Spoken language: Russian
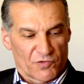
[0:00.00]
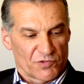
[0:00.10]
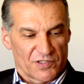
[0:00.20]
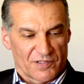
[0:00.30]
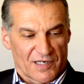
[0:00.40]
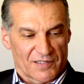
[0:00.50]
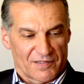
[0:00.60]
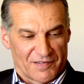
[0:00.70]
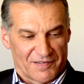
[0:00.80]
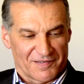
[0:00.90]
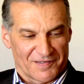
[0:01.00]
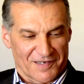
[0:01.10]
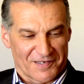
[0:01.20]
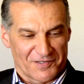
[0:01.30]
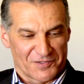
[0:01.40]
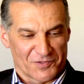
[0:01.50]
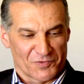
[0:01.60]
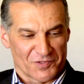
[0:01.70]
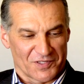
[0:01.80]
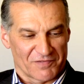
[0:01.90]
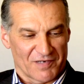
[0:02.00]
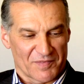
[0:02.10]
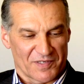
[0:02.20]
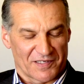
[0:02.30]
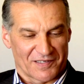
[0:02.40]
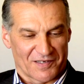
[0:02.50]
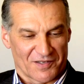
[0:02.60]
очень рад находиться тоже с вами и